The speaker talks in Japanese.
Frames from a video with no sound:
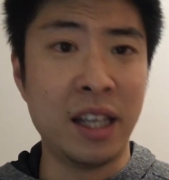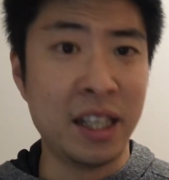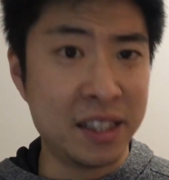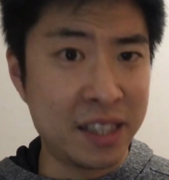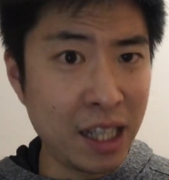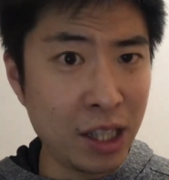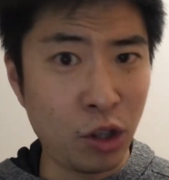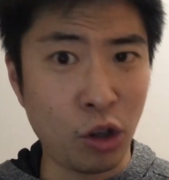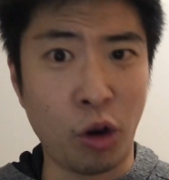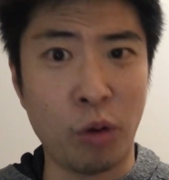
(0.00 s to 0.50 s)
い
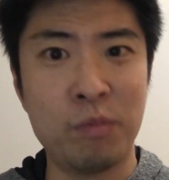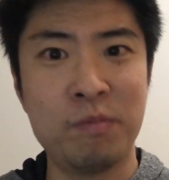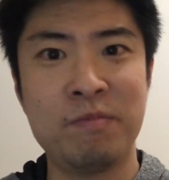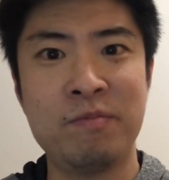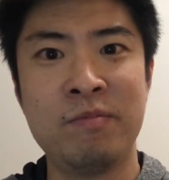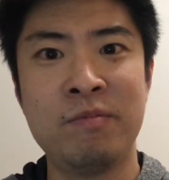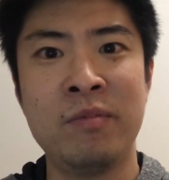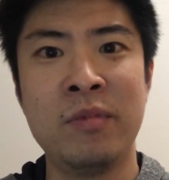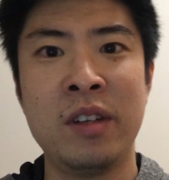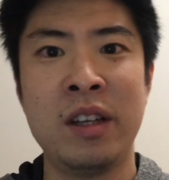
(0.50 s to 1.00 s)
ざと、
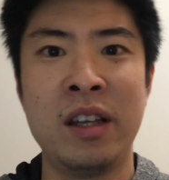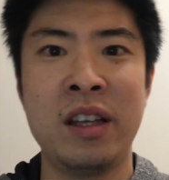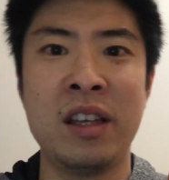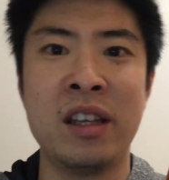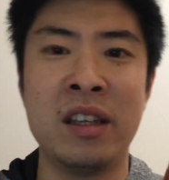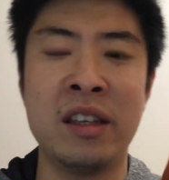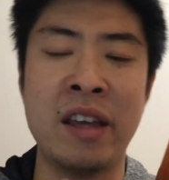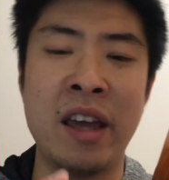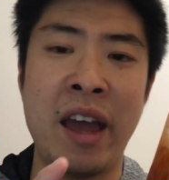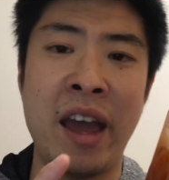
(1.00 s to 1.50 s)

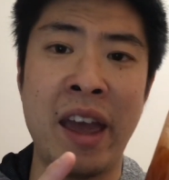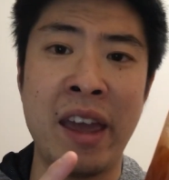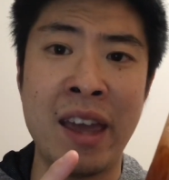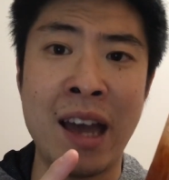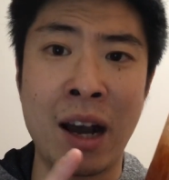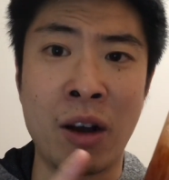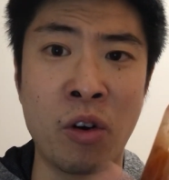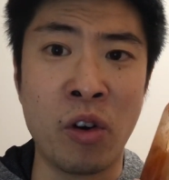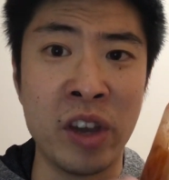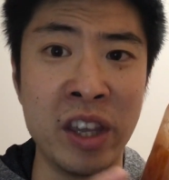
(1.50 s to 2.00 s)

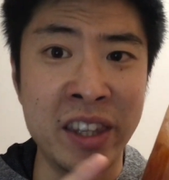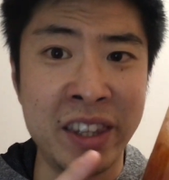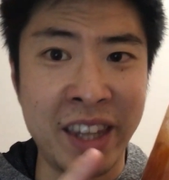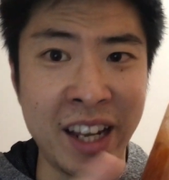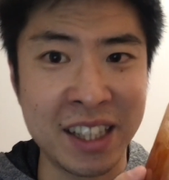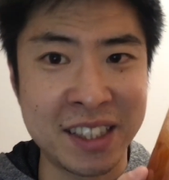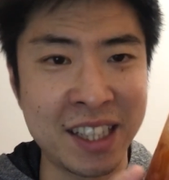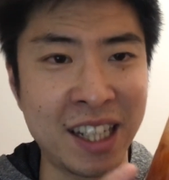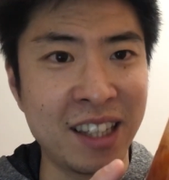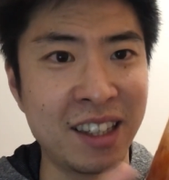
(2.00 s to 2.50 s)
イザトイエヤコインん
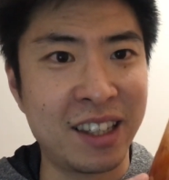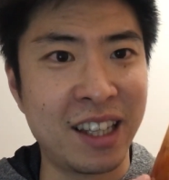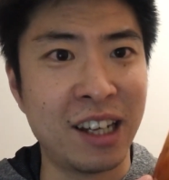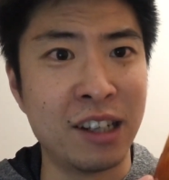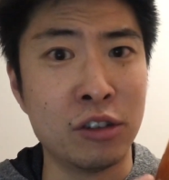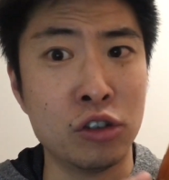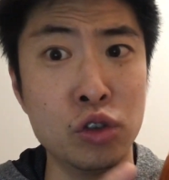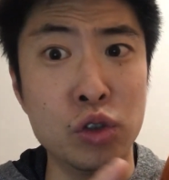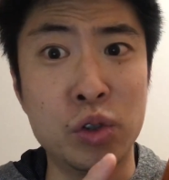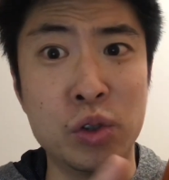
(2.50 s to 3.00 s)

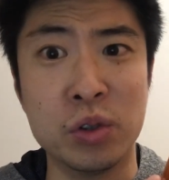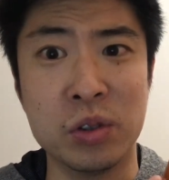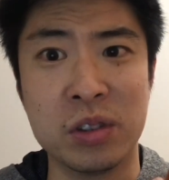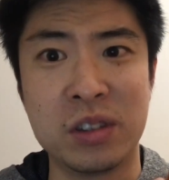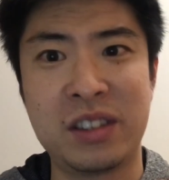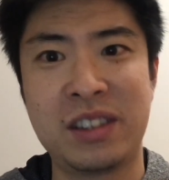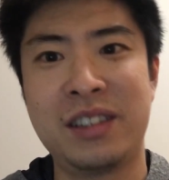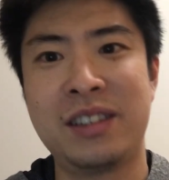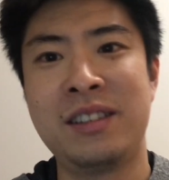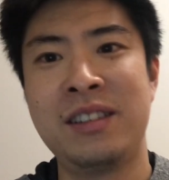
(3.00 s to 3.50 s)

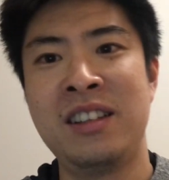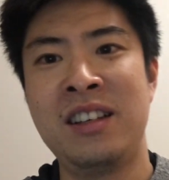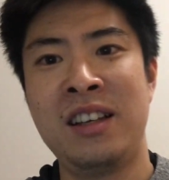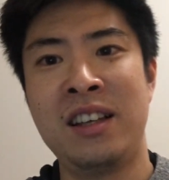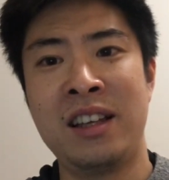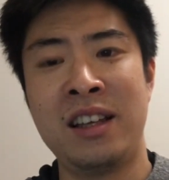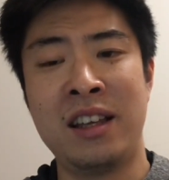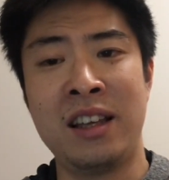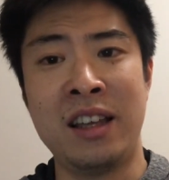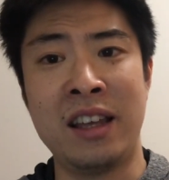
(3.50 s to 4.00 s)
レサンタンウクス
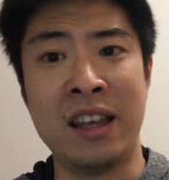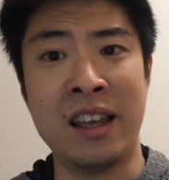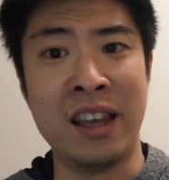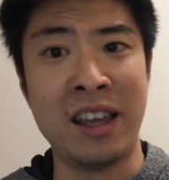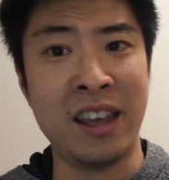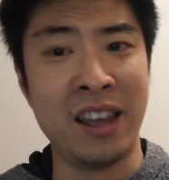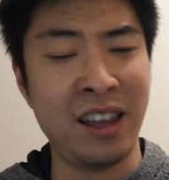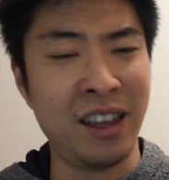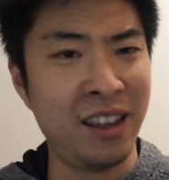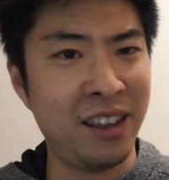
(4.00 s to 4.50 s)

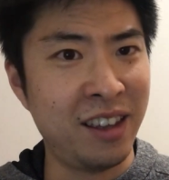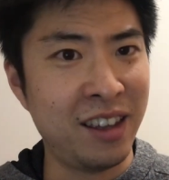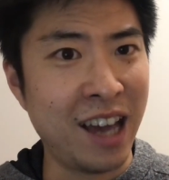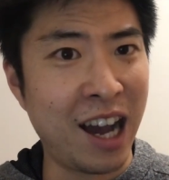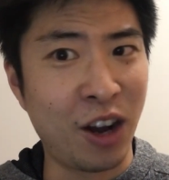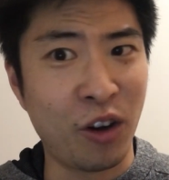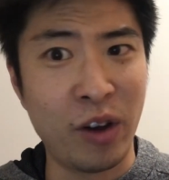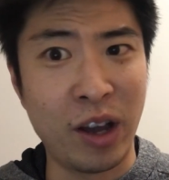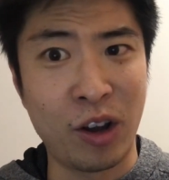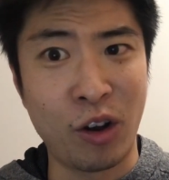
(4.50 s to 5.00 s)

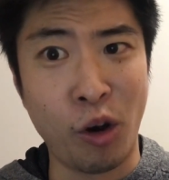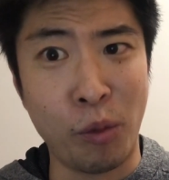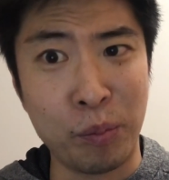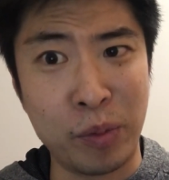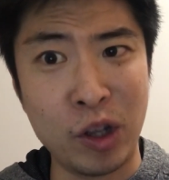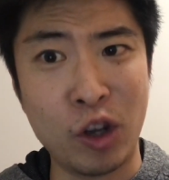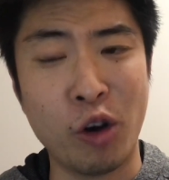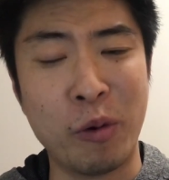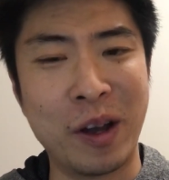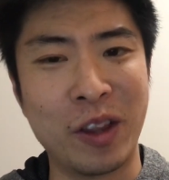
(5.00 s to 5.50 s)

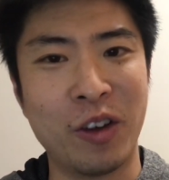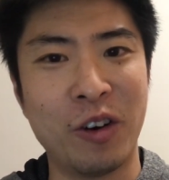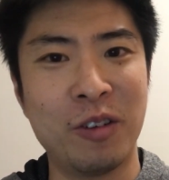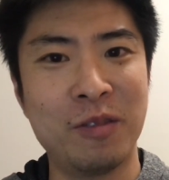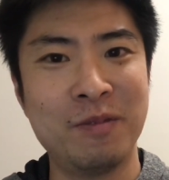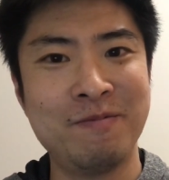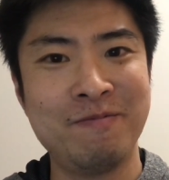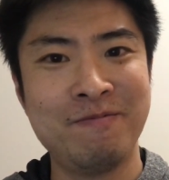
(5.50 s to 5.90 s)
イヤコエコンプリコバノ